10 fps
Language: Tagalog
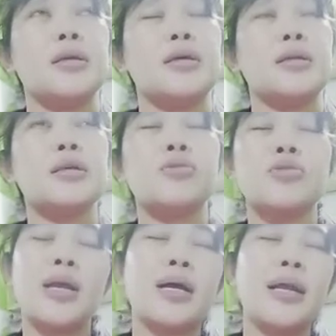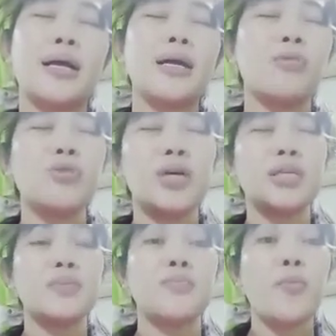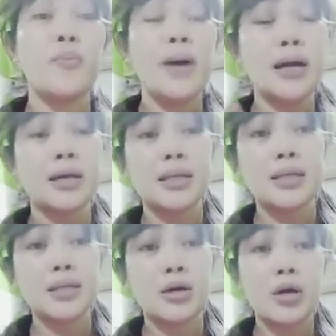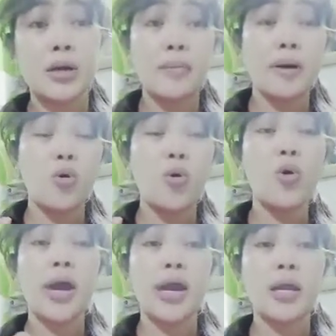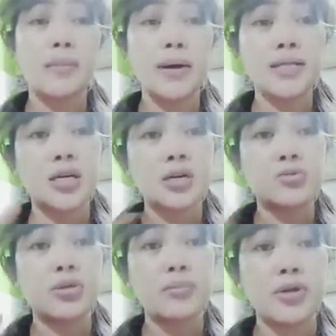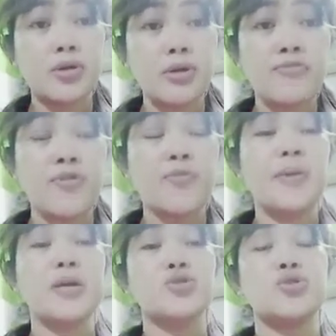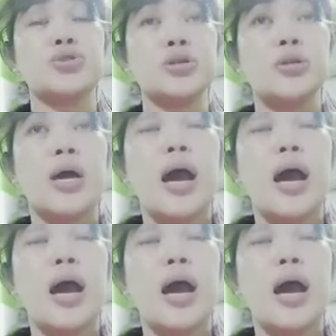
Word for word: hindi ko talaga lagi ako nag-iisip kung bakit eh, okay naman, sakto naman yung information. Sakto.